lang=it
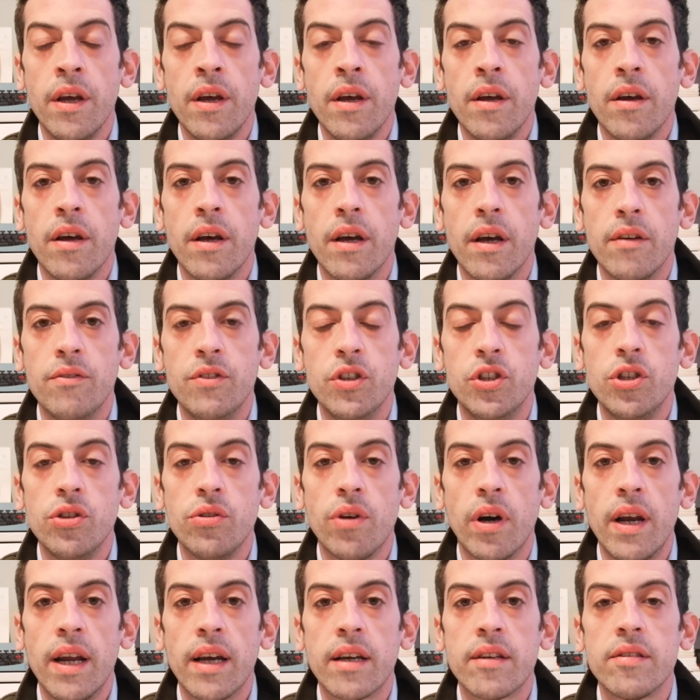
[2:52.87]
eh, vicino
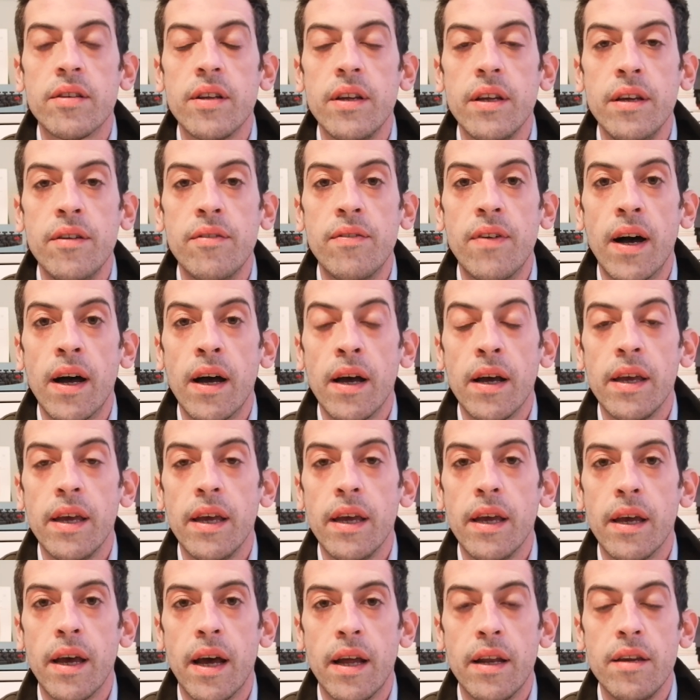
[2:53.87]
all'ex Riva
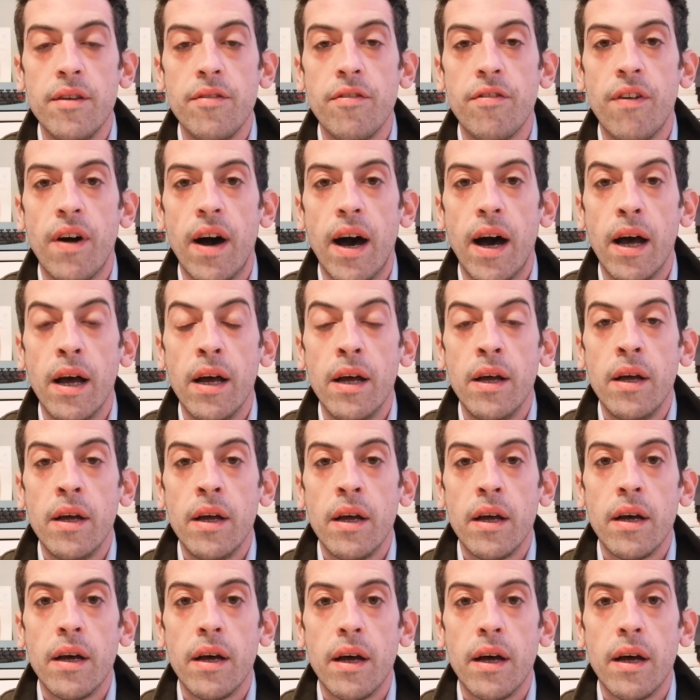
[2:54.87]
e anni fa eh,